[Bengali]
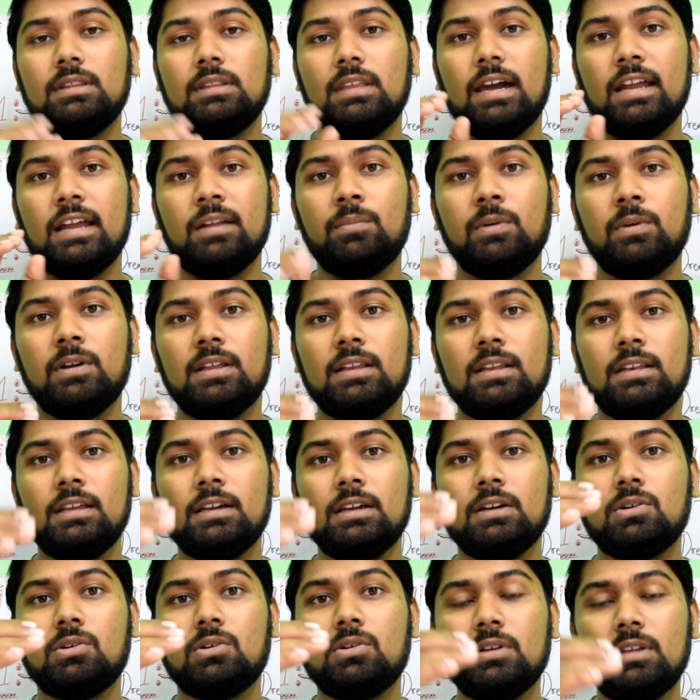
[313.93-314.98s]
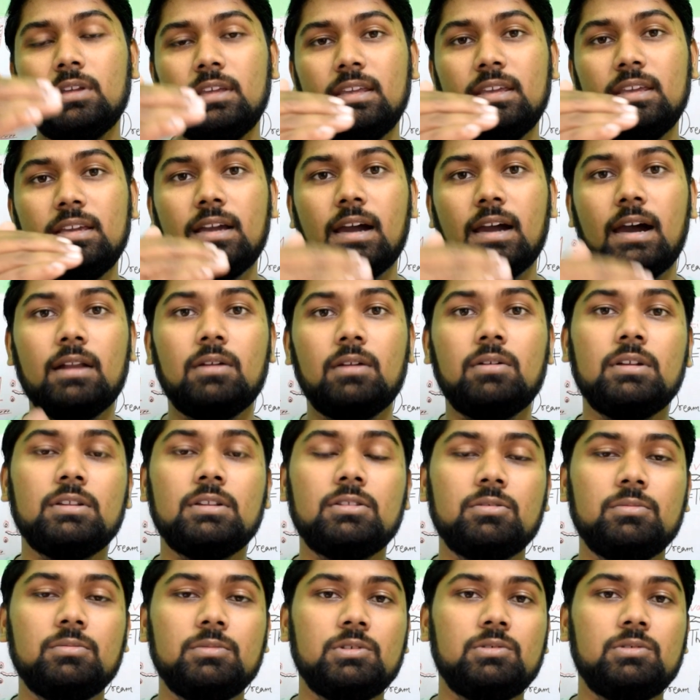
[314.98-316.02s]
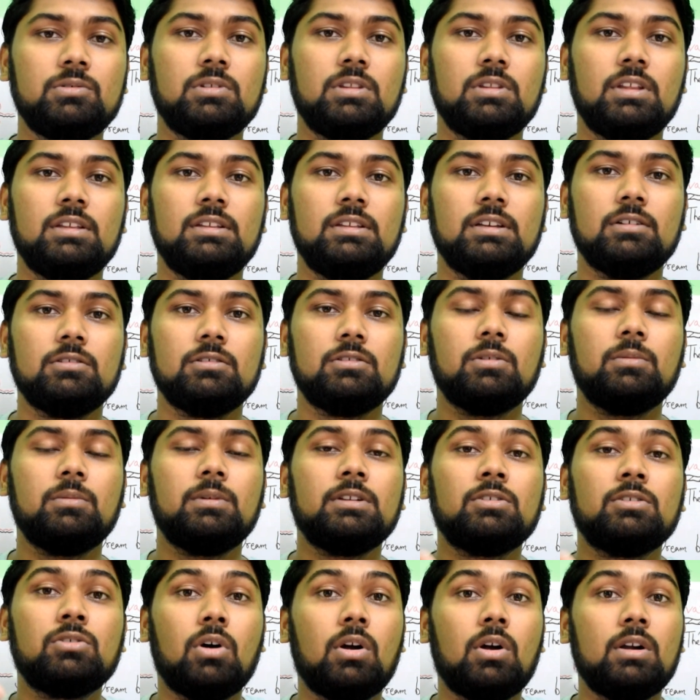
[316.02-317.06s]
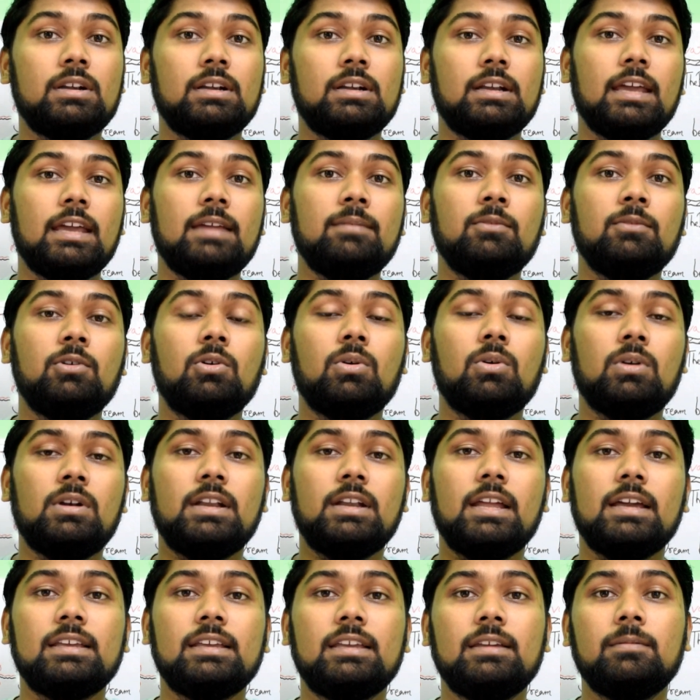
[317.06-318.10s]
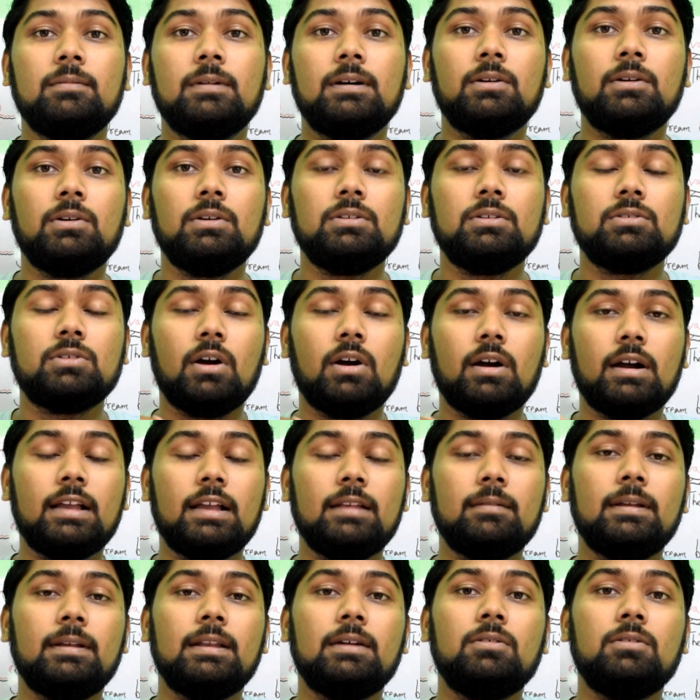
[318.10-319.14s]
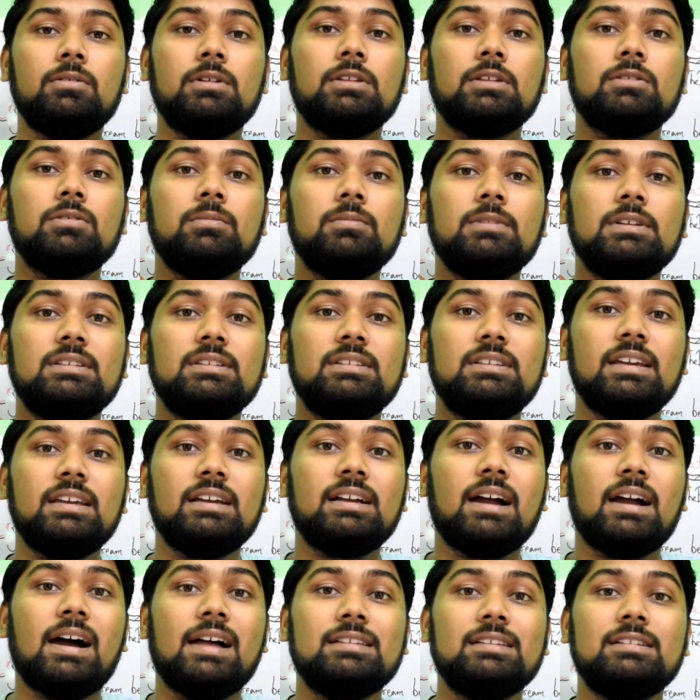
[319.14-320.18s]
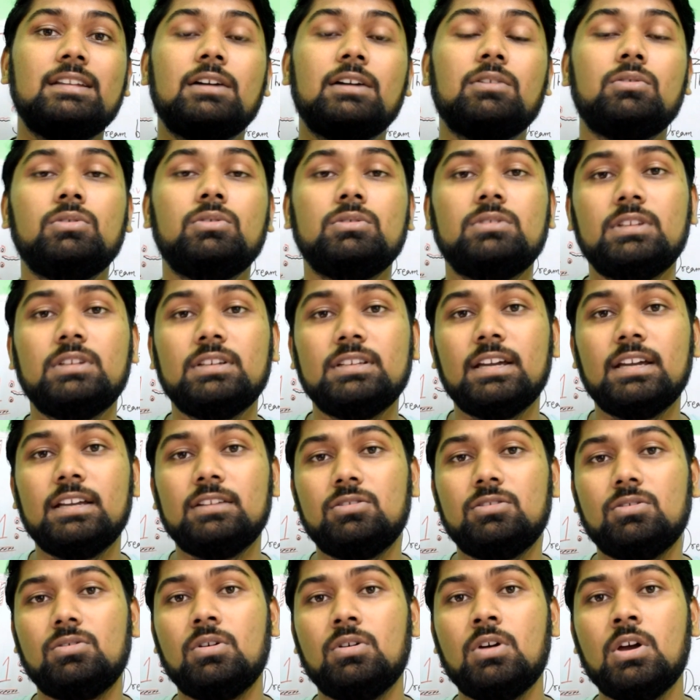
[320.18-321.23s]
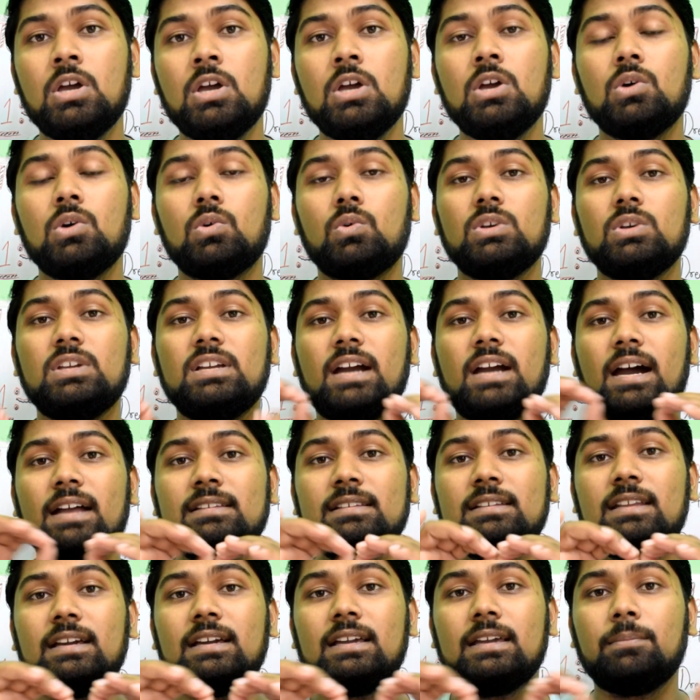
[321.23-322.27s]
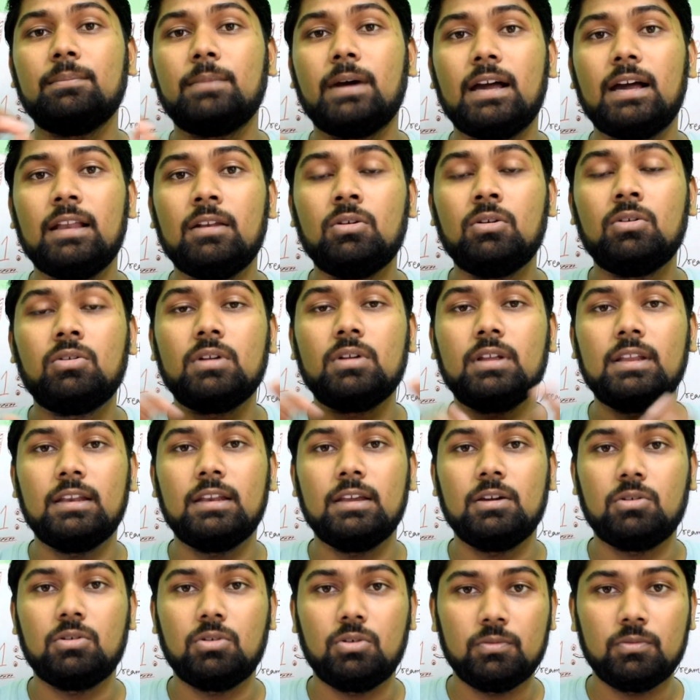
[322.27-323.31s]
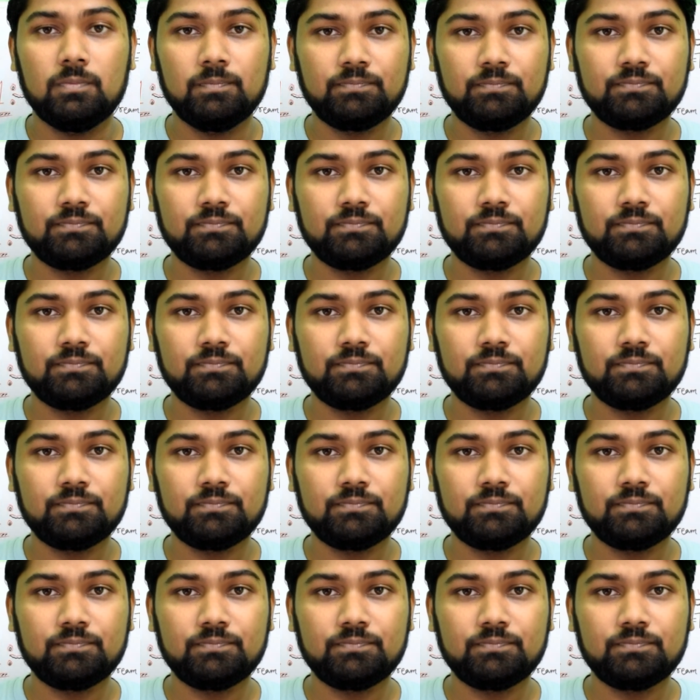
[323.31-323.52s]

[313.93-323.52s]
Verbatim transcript: তারপরে লেখো কি কারণে তুমি উঠতে চাও তোমার শর্ট টাইম গোলটা কী বা ওই সকালবেলা উঠে তুমি যে কাজটা করতে চাইছো ওই কাজটাকে ভালো করে লেখো